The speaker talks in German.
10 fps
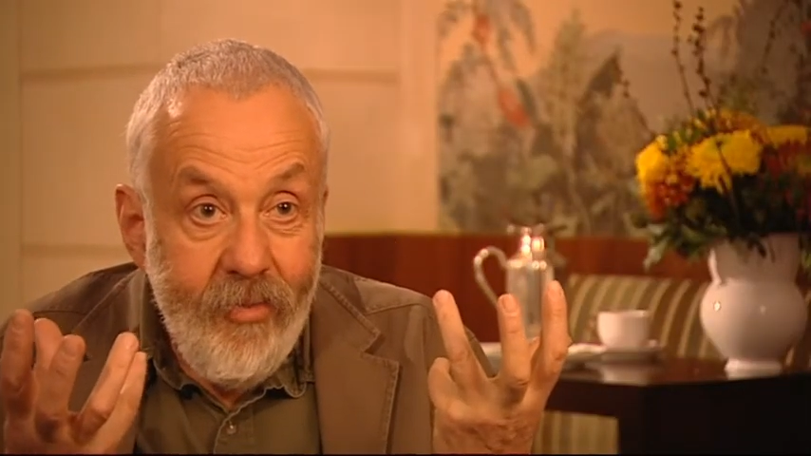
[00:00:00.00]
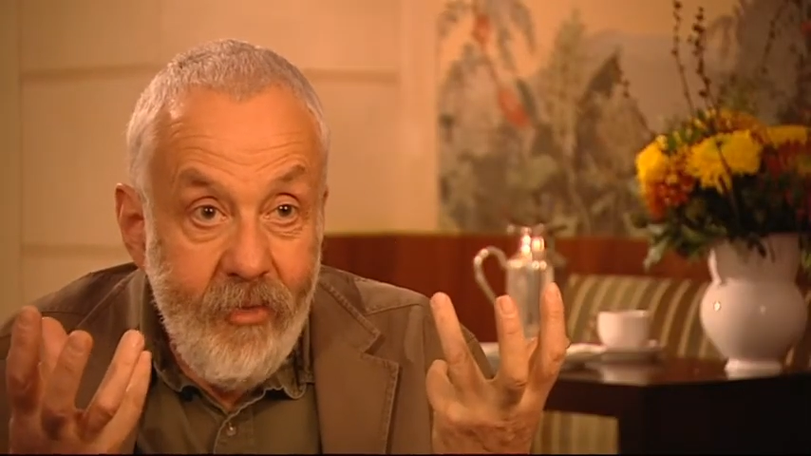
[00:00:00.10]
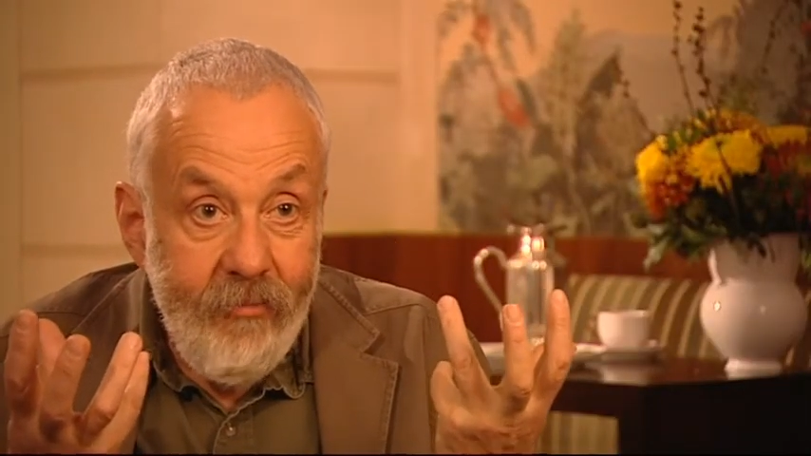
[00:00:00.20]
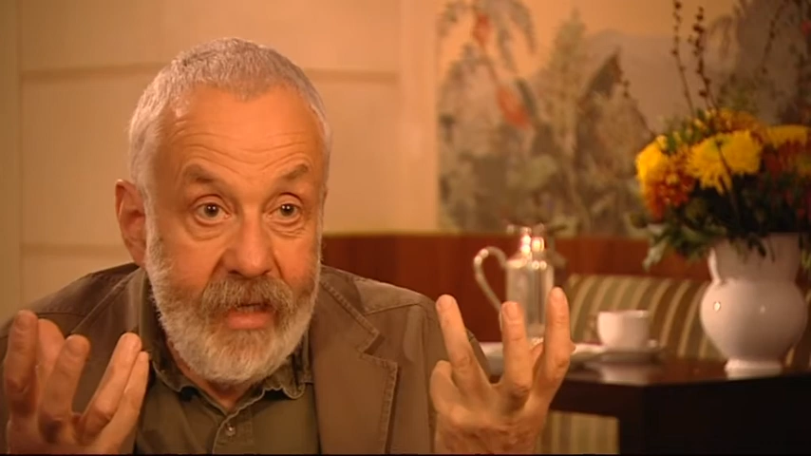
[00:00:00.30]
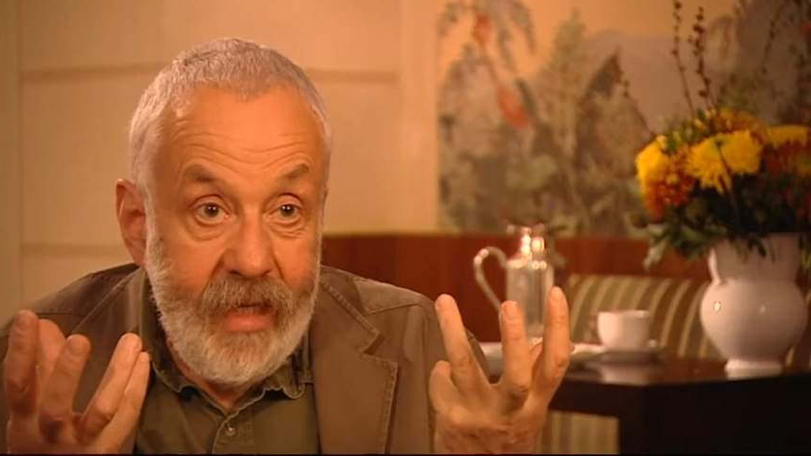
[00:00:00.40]

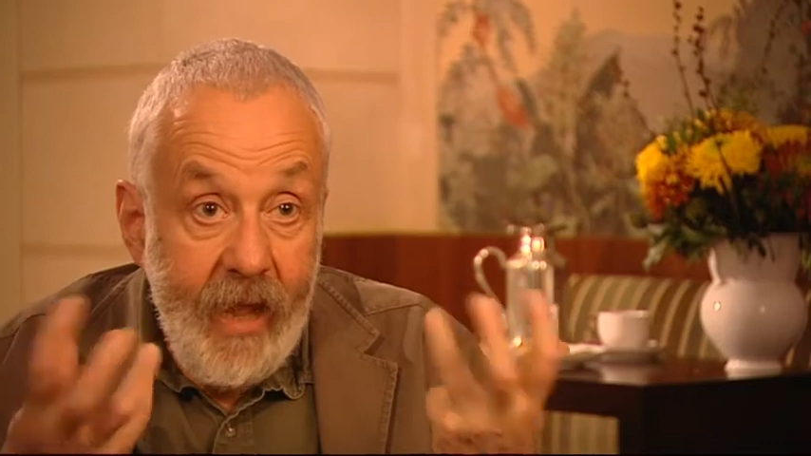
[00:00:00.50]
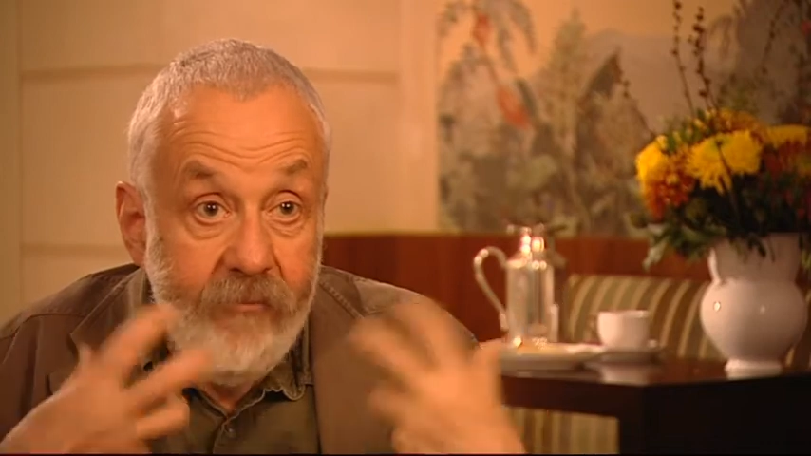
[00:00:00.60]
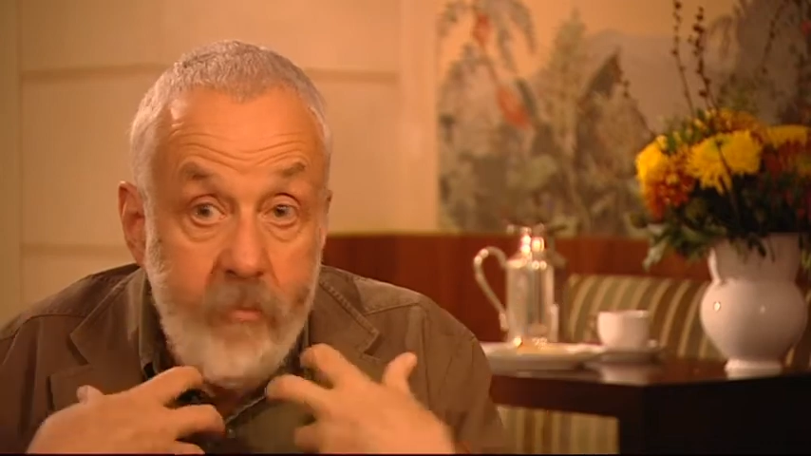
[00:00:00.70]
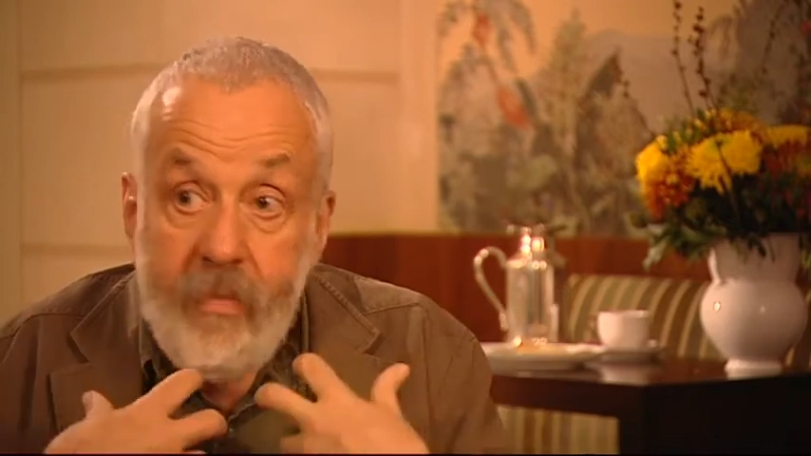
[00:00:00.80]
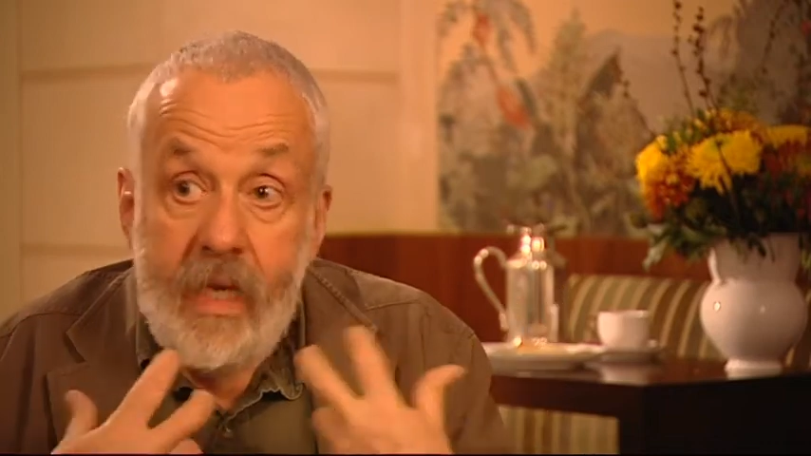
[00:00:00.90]
the real air.
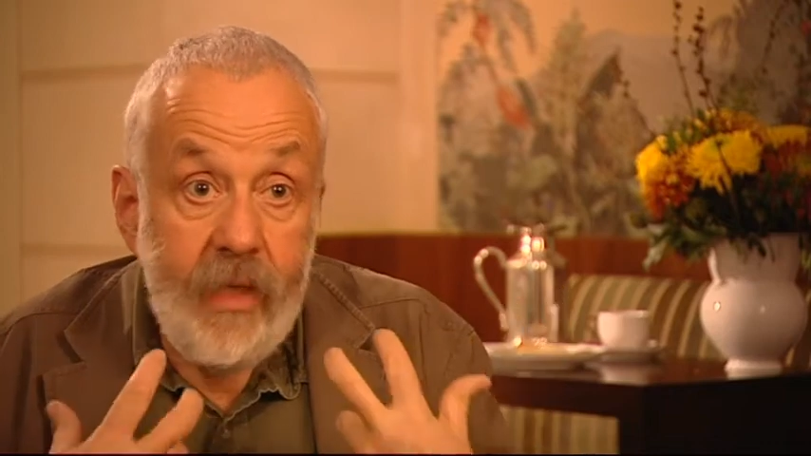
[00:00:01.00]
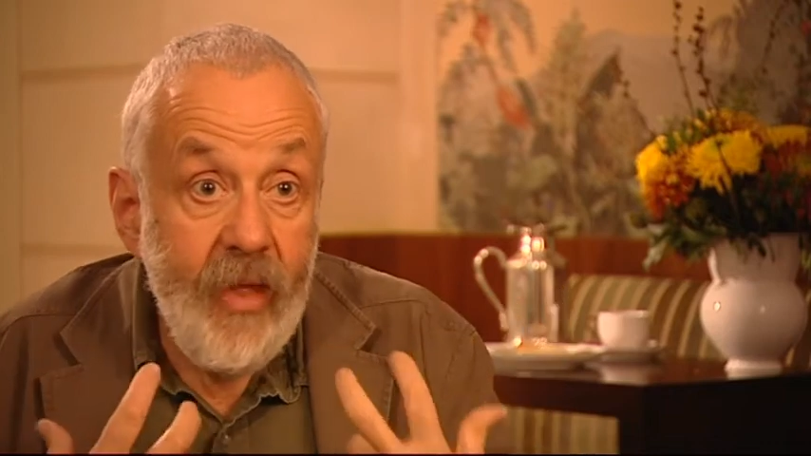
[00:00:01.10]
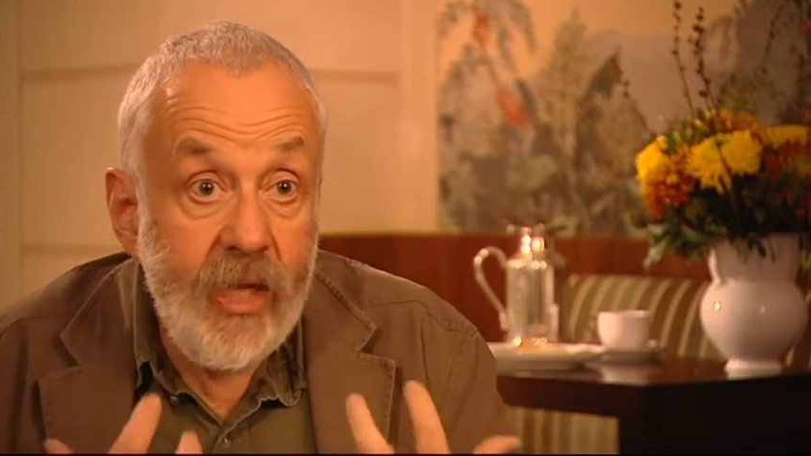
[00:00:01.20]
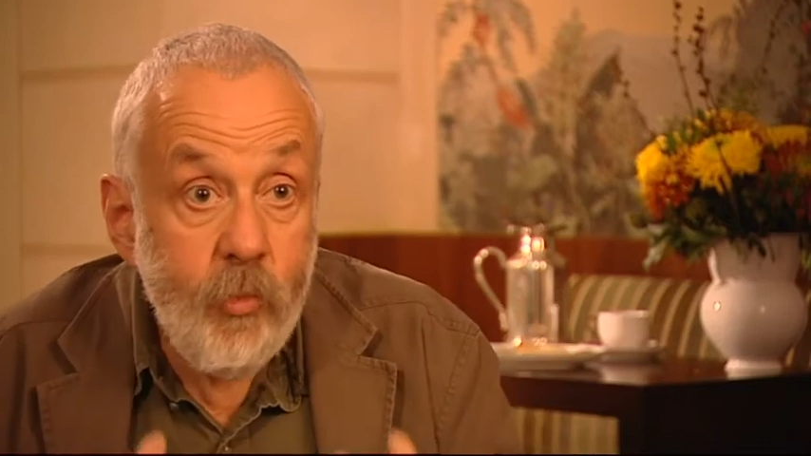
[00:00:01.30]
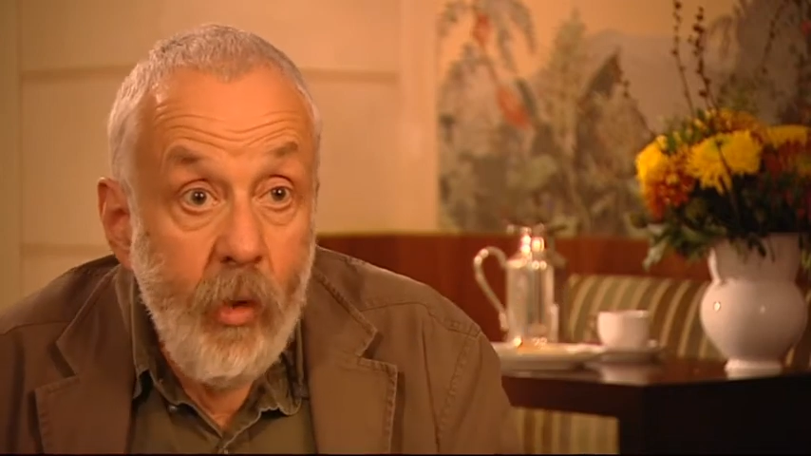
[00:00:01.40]
For me,
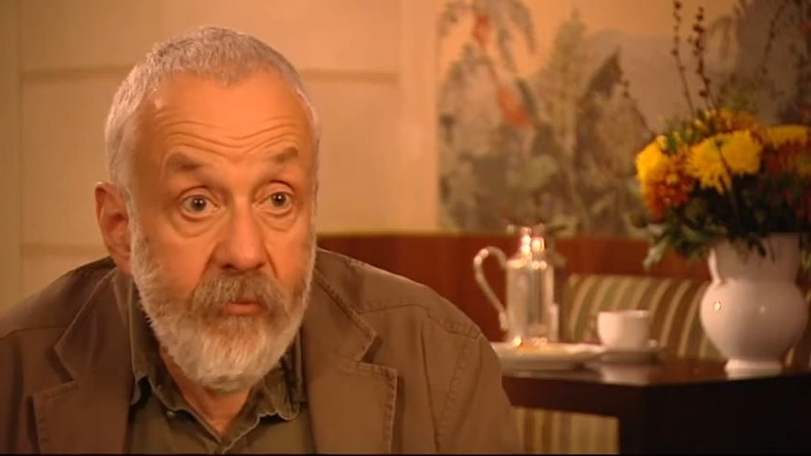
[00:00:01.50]
that's what